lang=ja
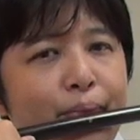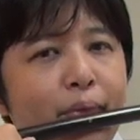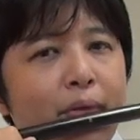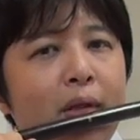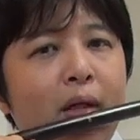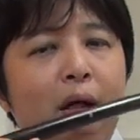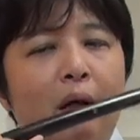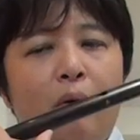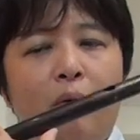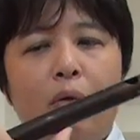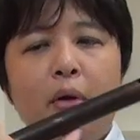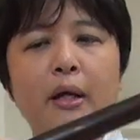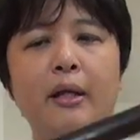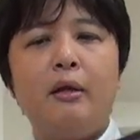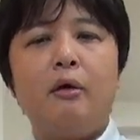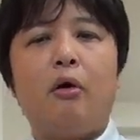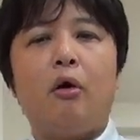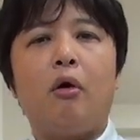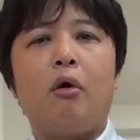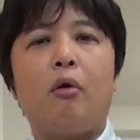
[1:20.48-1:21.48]
だからこれ
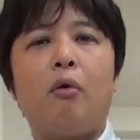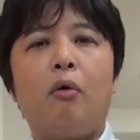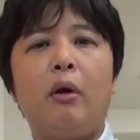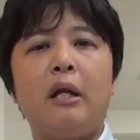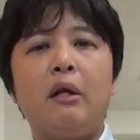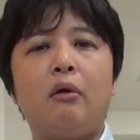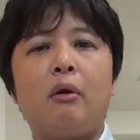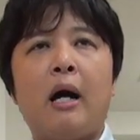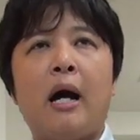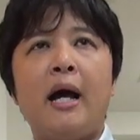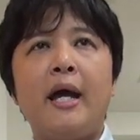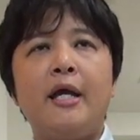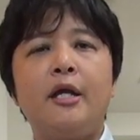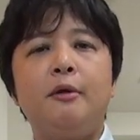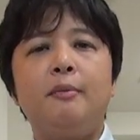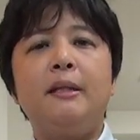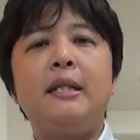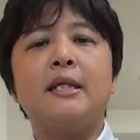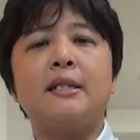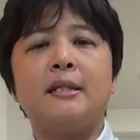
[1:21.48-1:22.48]
の、これの替え
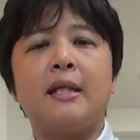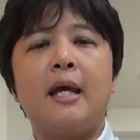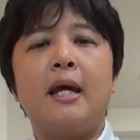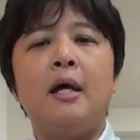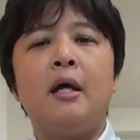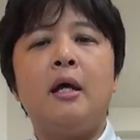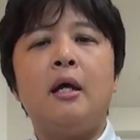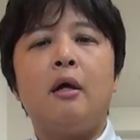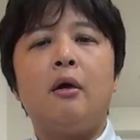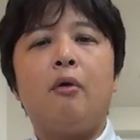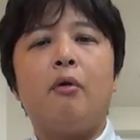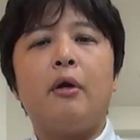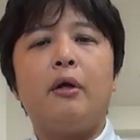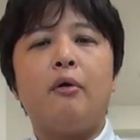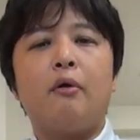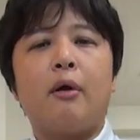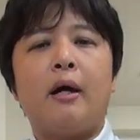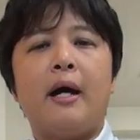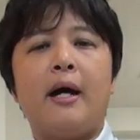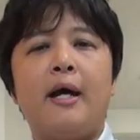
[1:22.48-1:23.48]
指ですね。これ
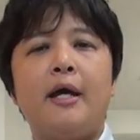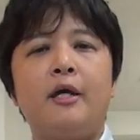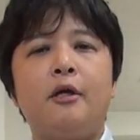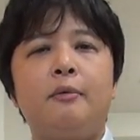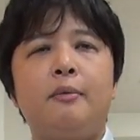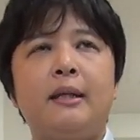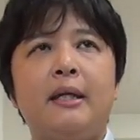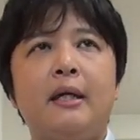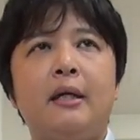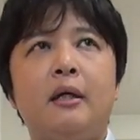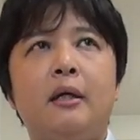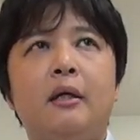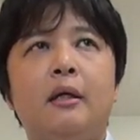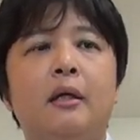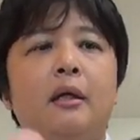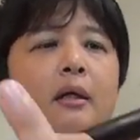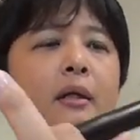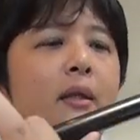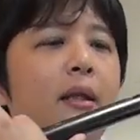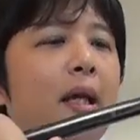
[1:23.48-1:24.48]
の替え指。
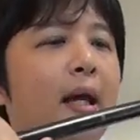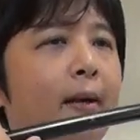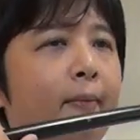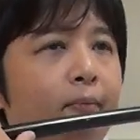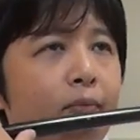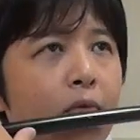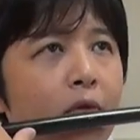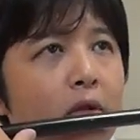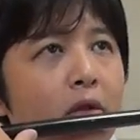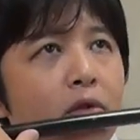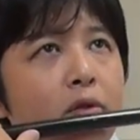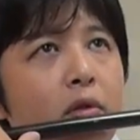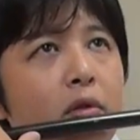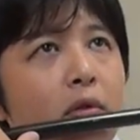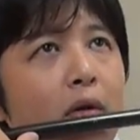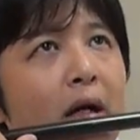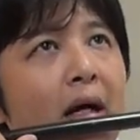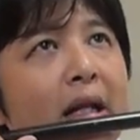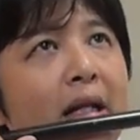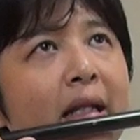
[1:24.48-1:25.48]
で、ちょっ
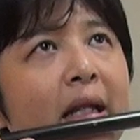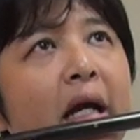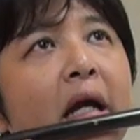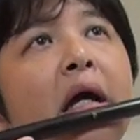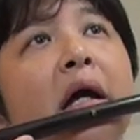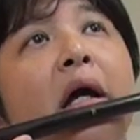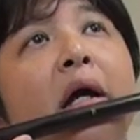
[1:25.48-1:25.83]
と仮で。っ